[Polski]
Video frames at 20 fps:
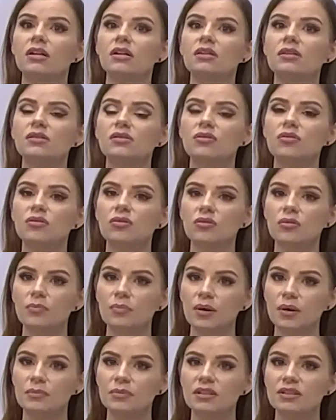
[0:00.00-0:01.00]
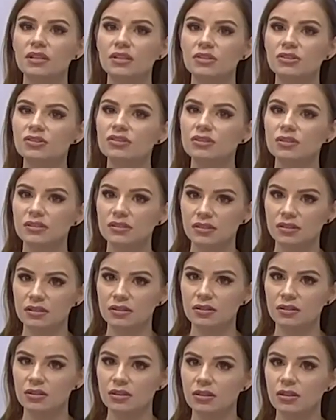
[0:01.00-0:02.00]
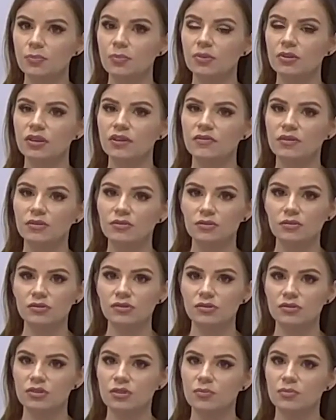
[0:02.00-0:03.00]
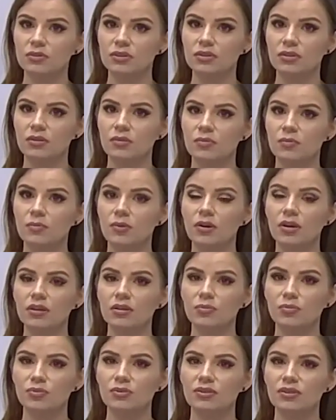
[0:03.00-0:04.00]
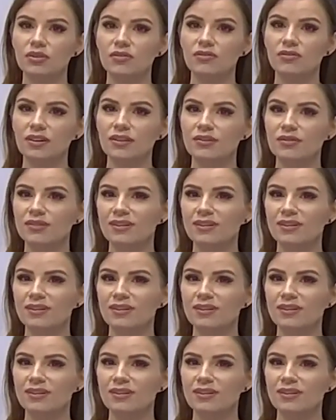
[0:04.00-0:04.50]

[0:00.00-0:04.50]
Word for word: z chorobami tarczycy i podawaniu osocza bogatopłytkowego.